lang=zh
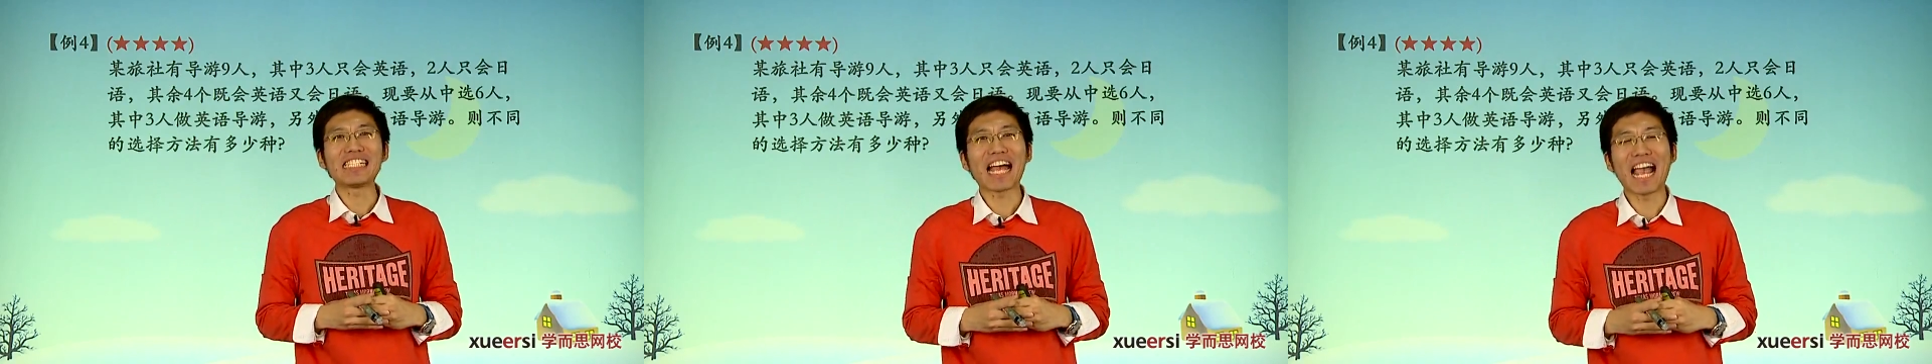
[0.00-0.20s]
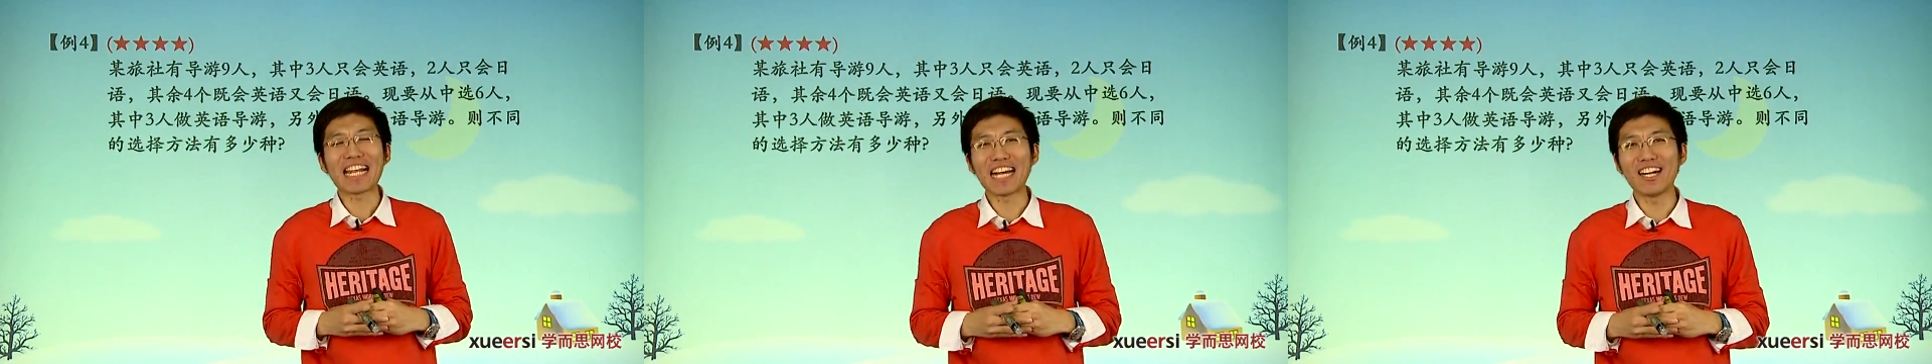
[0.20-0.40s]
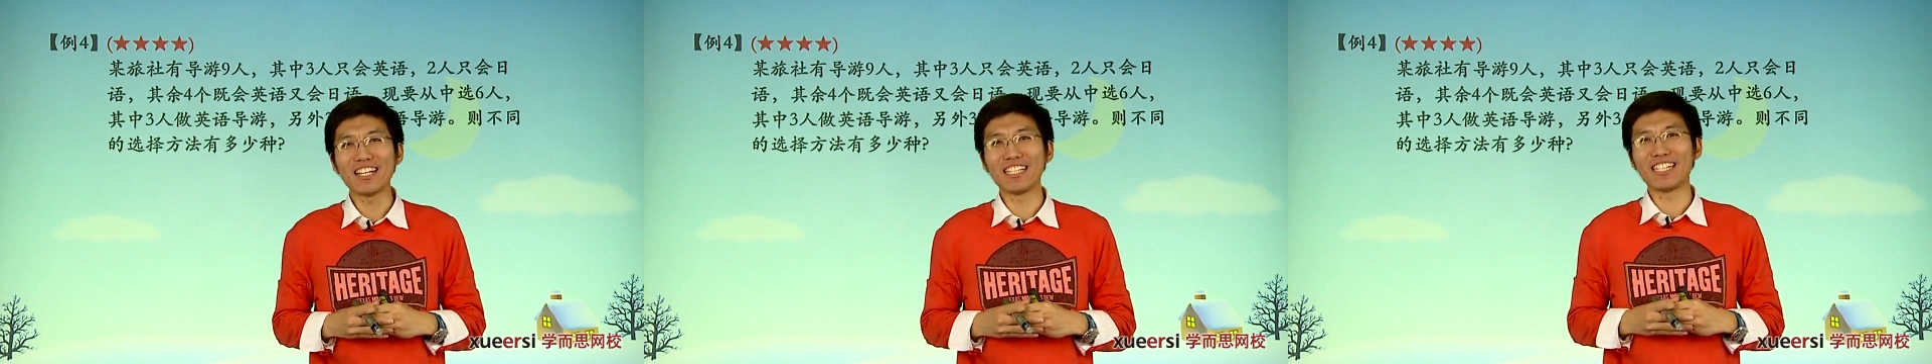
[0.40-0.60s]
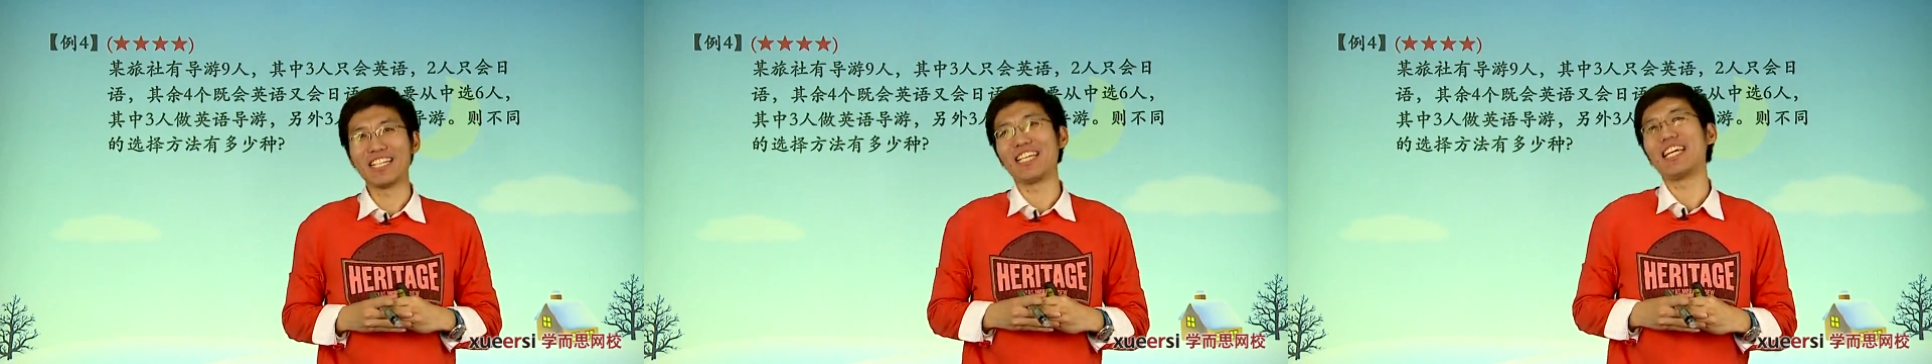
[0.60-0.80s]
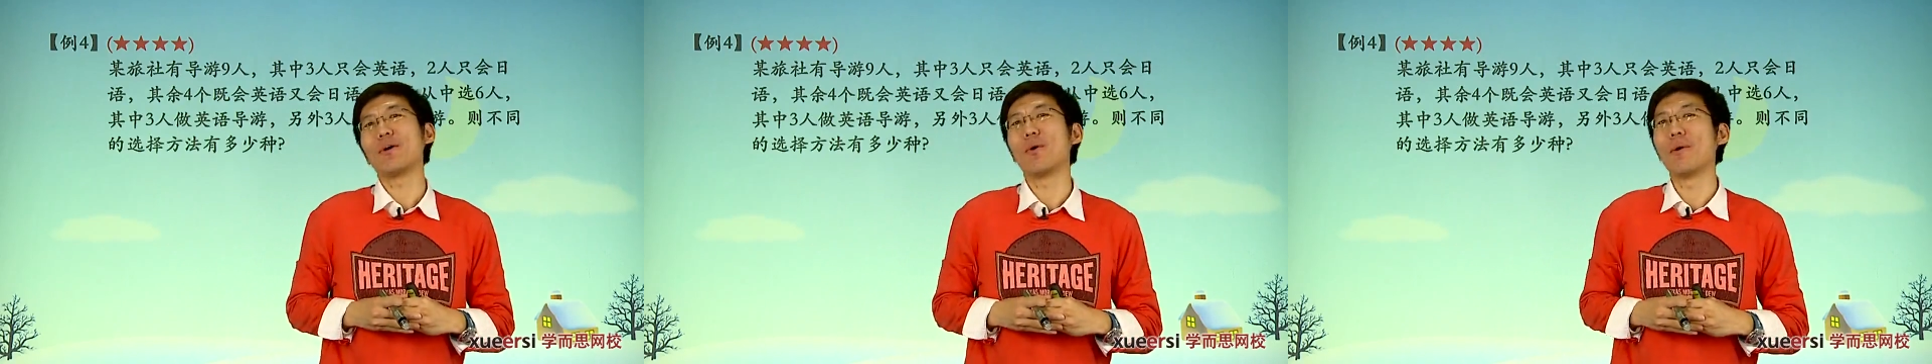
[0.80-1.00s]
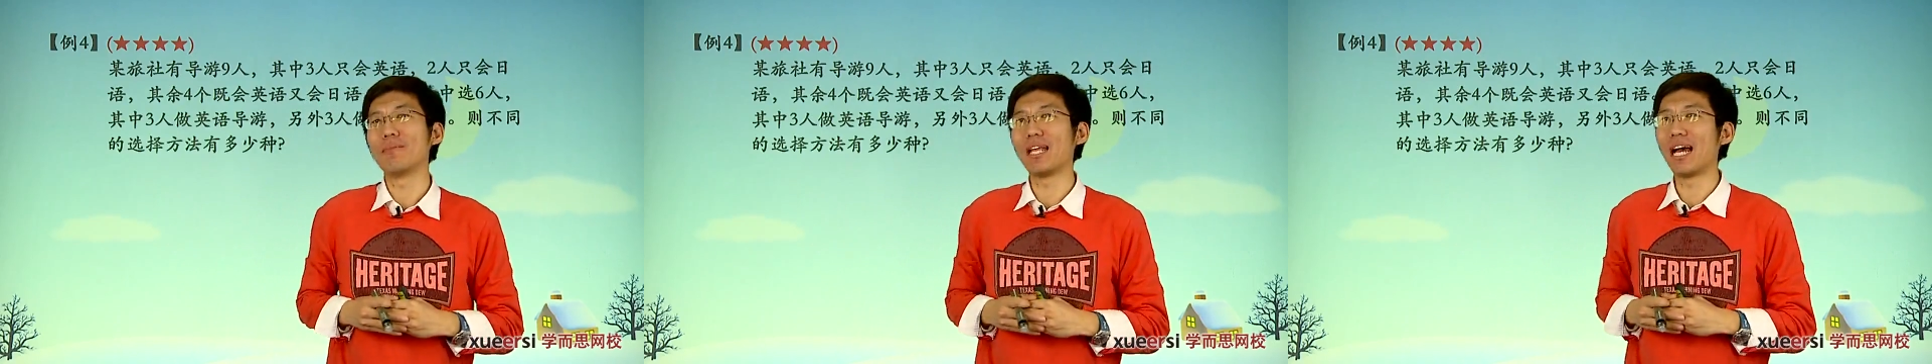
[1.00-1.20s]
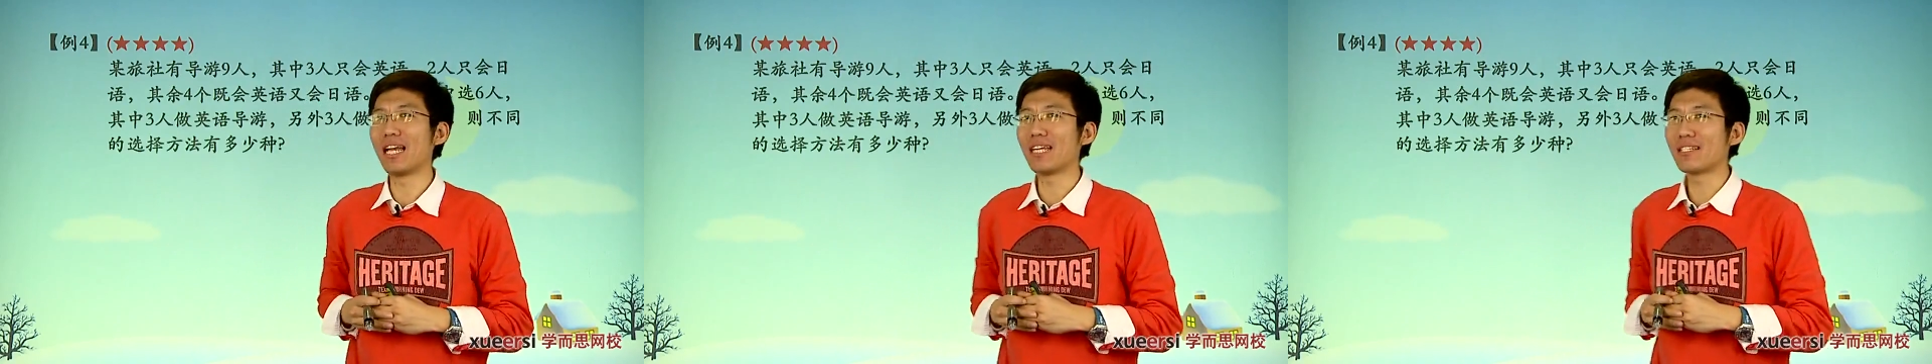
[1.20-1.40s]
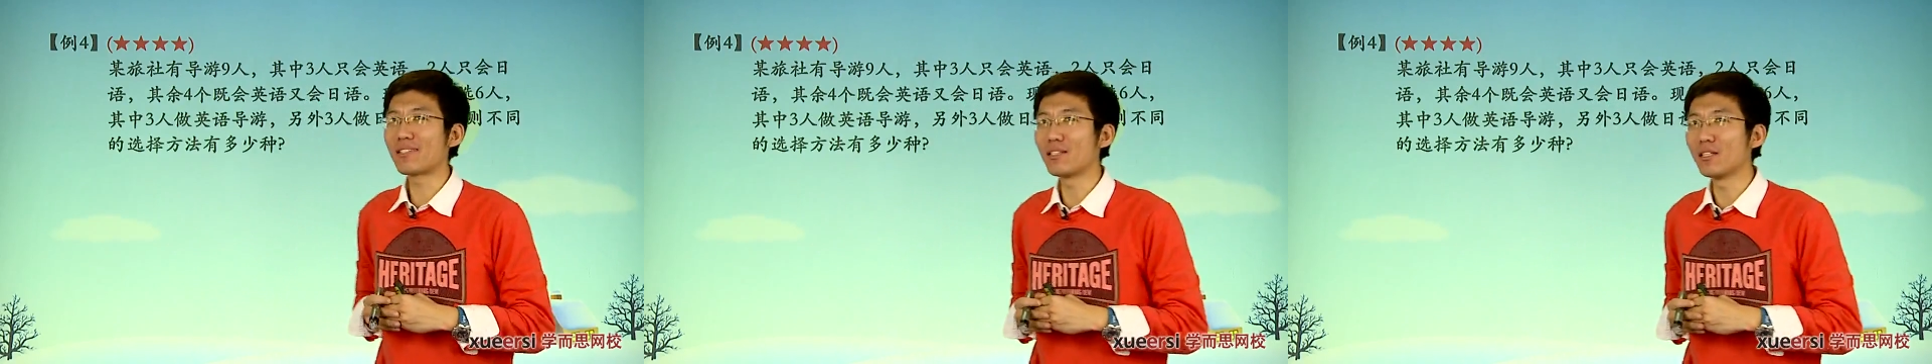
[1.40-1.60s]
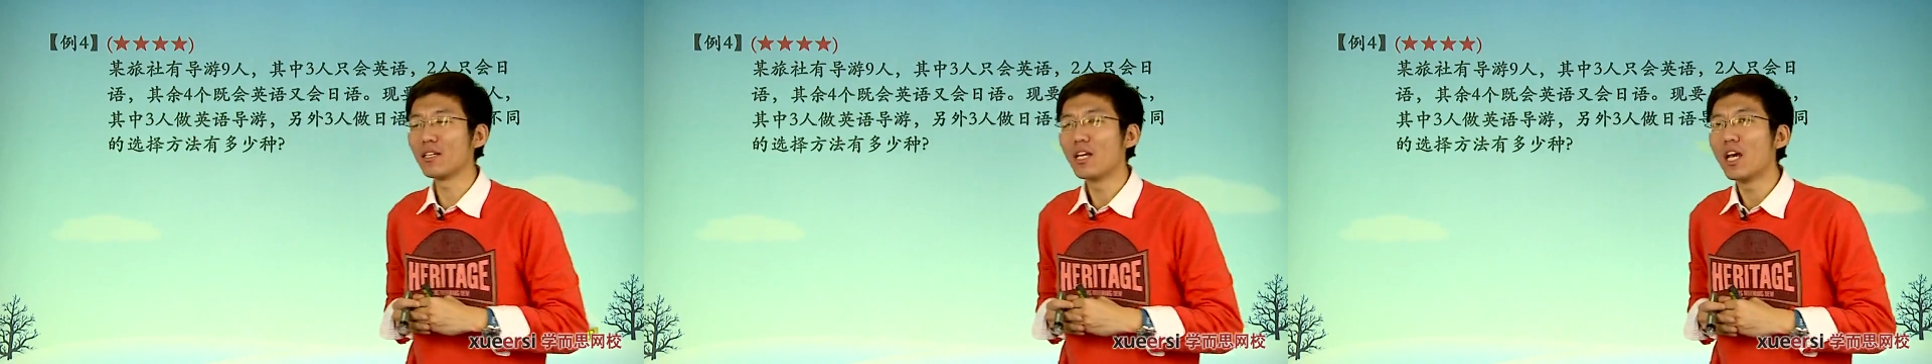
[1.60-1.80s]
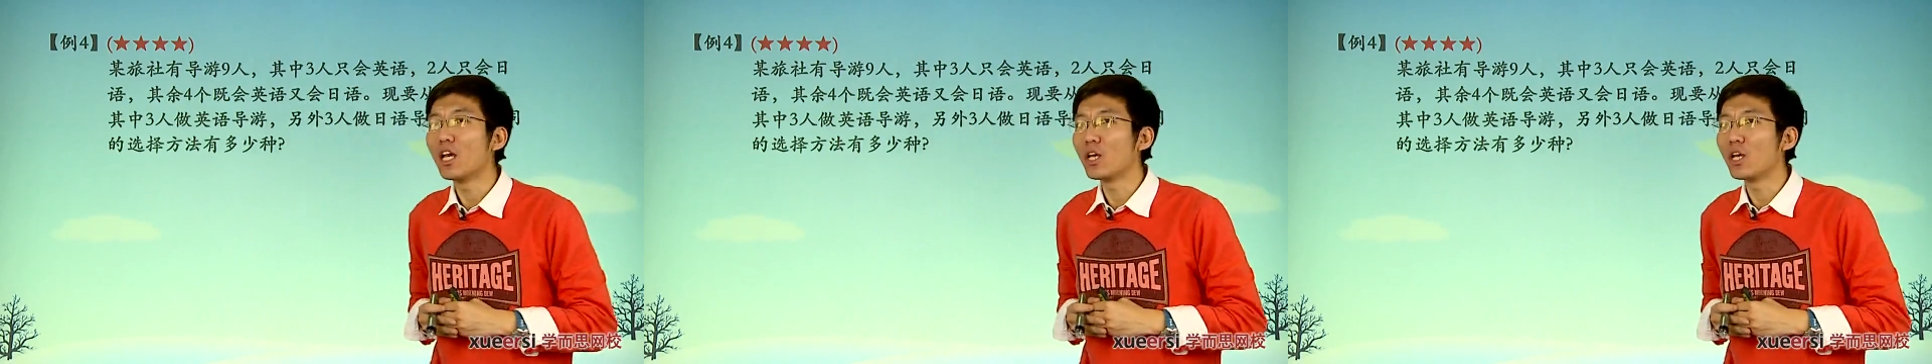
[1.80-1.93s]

下一道例题，我们的例四。